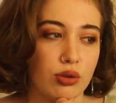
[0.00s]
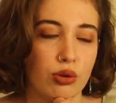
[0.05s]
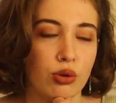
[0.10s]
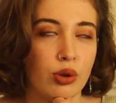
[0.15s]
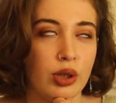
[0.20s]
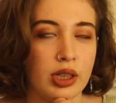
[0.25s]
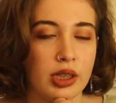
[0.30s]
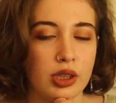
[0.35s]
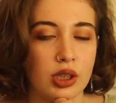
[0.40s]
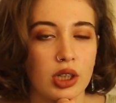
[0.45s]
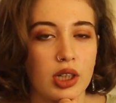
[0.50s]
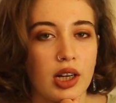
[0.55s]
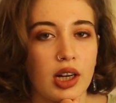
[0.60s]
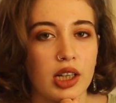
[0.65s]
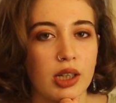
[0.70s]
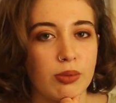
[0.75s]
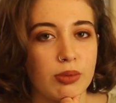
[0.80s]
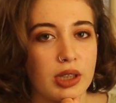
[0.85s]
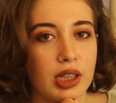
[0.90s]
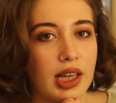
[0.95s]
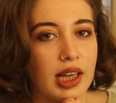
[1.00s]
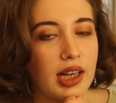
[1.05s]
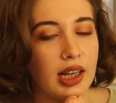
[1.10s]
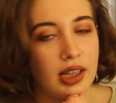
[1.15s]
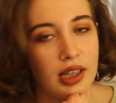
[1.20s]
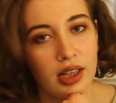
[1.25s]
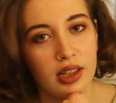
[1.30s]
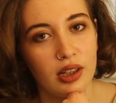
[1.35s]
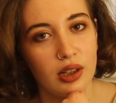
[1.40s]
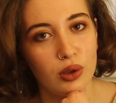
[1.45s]
ONS çıkardığımıza
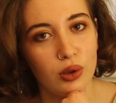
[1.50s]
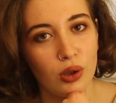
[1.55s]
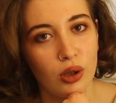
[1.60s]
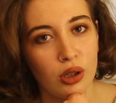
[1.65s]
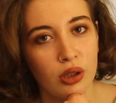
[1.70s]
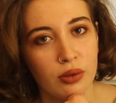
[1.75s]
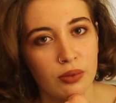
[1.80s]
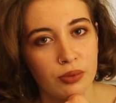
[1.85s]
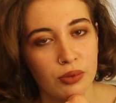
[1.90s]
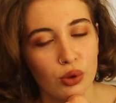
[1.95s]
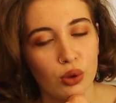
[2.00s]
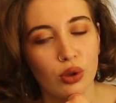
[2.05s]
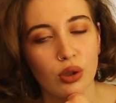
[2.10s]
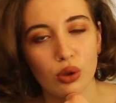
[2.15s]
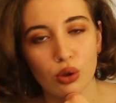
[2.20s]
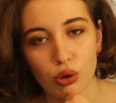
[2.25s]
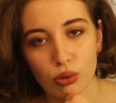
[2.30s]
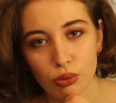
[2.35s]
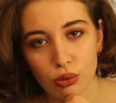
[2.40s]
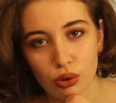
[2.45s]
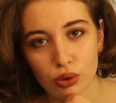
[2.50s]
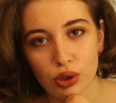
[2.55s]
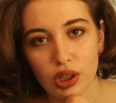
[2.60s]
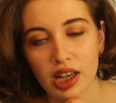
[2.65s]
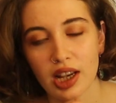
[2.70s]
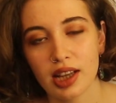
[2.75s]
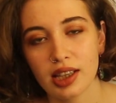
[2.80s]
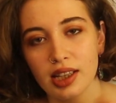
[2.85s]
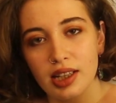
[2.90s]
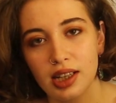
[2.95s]
geriye ne kalıyor?
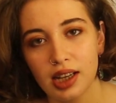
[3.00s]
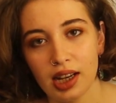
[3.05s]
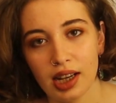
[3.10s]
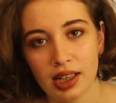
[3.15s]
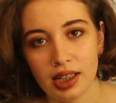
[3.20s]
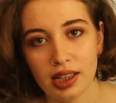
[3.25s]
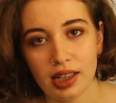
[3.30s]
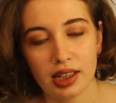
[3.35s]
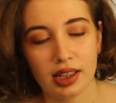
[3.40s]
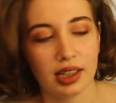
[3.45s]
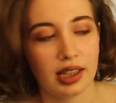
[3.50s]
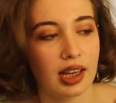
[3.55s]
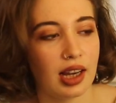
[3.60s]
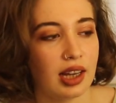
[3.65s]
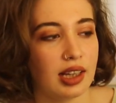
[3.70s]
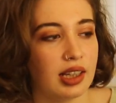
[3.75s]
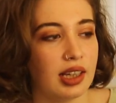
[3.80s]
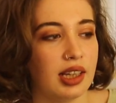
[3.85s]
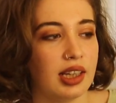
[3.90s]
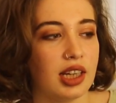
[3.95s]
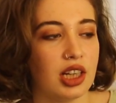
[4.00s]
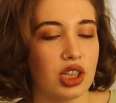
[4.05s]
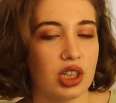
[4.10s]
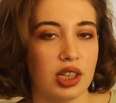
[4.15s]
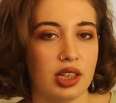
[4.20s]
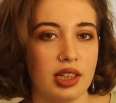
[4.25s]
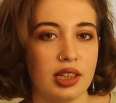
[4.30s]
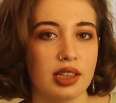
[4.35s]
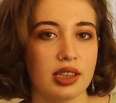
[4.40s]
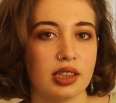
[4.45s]
Kökümüz radikal yani
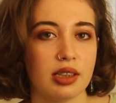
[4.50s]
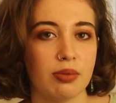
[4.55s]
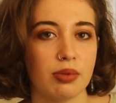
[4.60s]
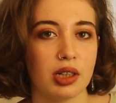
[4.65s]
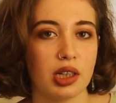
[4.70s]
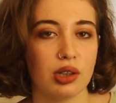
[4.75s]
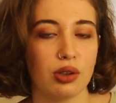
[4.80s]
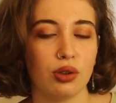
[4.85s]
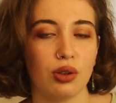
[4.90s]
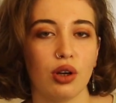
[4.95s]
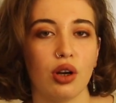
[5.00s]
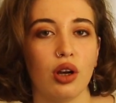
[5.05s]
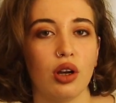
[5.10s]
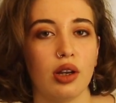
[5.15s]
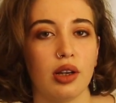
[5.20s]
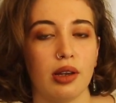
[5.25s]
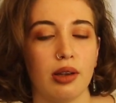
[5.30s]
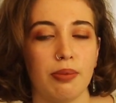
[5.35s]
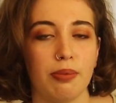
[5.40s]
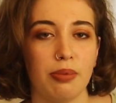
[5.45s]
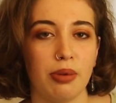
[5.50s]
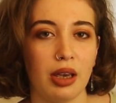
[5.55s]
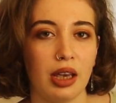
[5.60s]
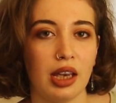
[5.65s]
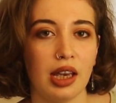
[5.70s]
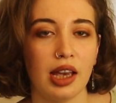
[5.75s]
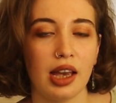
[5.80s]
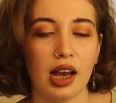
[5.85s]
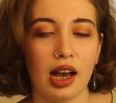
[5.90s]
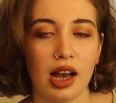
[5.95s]
yeşilli kısım kalıyor.
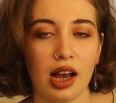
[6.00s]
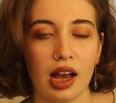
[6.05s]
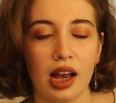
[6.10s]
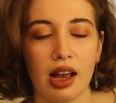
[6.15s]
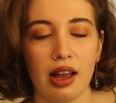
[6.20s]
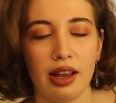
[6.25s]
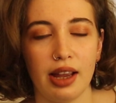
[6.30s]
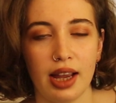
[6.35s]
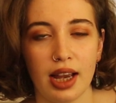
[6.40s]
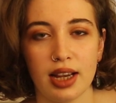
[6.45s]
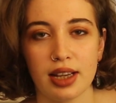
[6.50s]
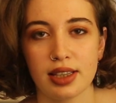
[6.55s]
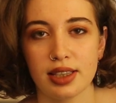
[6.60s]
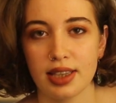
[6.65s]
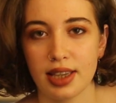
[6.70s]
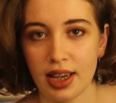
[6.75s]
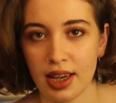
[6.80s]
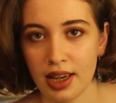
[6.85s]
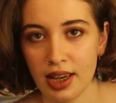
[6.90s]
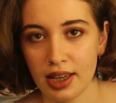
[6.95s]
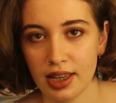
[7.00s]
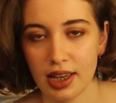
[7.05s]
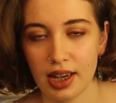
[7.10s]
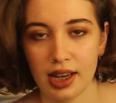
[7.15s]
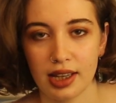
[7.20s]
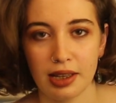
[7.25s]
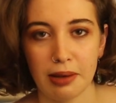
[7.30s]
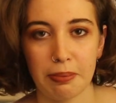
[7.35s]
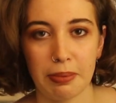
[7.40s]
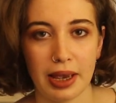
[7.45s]
P, A, R, T
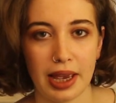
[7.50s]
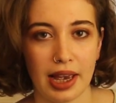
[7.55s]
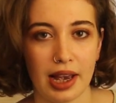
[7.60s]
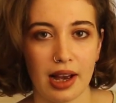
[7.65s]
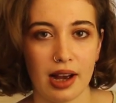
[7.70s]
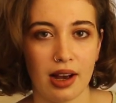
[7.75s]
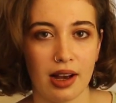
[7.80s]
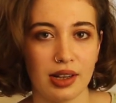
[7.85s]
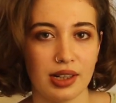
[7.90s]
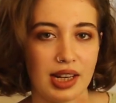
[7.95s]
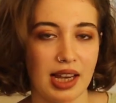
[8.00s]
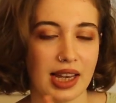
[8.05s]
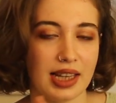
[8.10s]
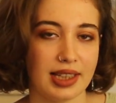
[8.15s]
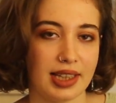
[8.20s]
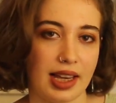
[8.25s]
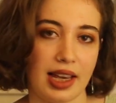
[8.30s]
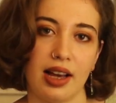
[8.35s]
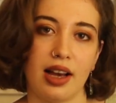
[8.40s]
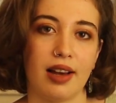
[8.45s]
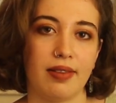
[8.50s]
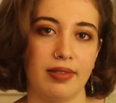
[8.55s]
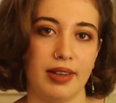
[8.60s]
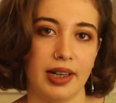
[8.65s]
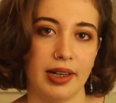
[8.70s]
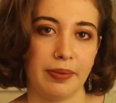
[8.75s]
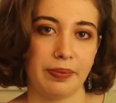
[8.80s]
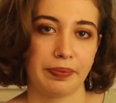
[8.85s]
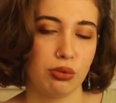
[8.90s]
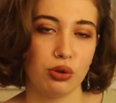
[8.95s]
yani P, A, R, T
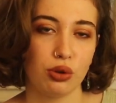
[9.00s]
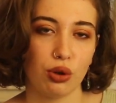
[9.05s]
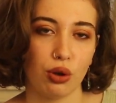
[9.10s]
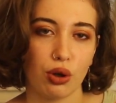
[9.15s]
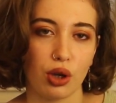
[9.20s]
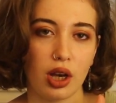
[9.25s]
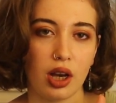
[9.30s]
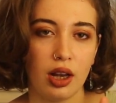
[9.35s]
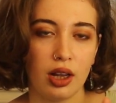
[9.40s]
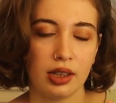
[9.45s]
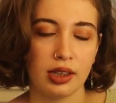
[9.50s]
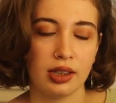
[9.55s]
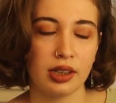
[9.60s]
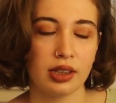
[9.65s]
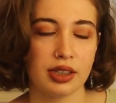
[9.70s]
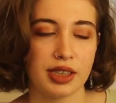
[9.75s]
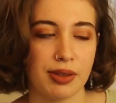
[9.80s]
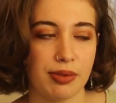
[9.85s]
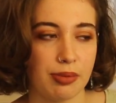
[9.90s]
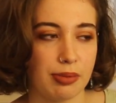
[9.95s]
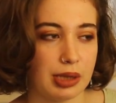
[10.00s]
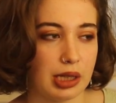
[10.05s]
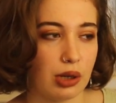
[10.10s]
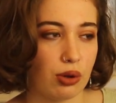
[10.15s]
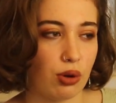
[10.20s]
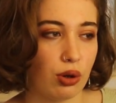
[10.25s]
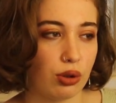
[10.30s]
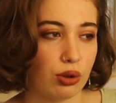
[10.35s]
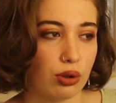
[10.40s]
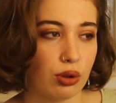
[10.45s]
harfleri. Bu kökü aldık cebimize
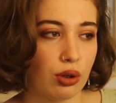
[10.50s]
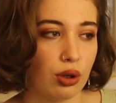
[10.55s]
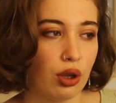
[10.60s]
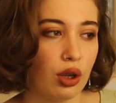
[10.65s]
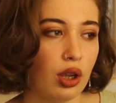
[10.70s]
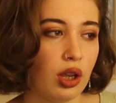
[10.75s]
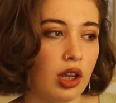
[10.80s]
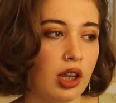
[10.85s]
koyduk.